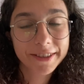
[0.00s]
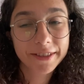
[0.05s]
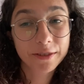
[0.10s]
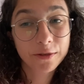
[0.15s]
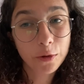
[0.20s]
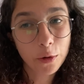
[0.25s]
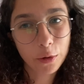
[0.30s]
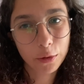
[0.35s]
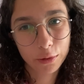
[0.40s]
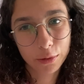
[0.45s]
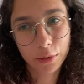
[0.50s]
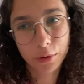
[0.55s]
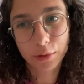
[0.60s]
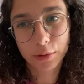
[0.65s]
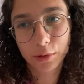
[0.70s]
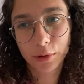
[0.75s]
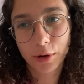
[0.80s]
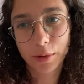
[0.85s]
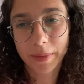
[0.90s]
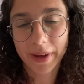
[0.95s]
Çok
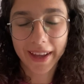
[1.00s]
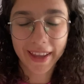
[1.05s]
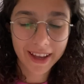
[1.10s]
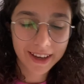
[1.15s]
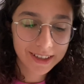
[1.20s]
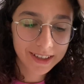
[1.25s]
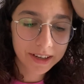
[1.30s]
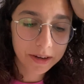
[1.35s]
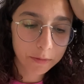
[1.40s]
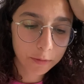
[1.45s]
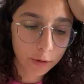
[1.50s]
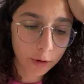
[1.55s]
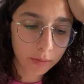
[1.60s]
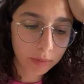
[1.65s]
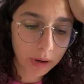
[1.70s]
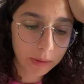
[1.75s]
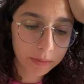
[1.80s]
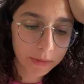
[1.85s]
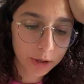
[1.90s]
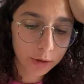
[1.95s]
yoruluyorum. Yani gerçekten
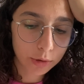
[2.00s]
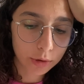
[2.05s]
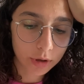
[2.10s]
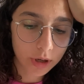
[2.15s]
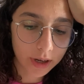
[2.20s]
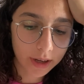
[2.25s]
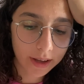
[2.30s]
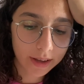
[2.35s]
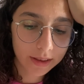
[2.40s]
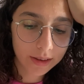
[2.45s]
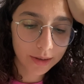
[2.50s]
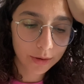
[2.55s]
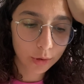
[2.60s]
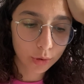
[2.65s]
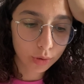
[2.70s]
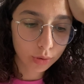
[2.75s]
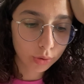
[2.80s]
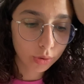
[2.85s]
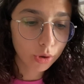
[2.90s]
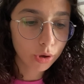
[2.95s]
problemleri çözerken
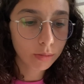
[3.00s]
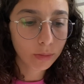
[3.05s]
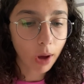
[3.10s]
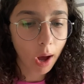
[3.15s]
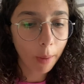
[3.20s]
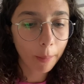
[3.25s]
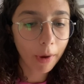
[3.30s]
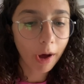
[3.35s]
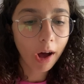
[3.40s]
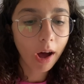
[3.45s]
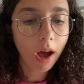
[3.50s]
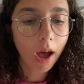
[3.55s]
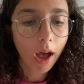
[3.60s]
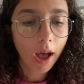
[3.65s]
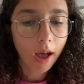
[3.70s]
yoruluyorum ama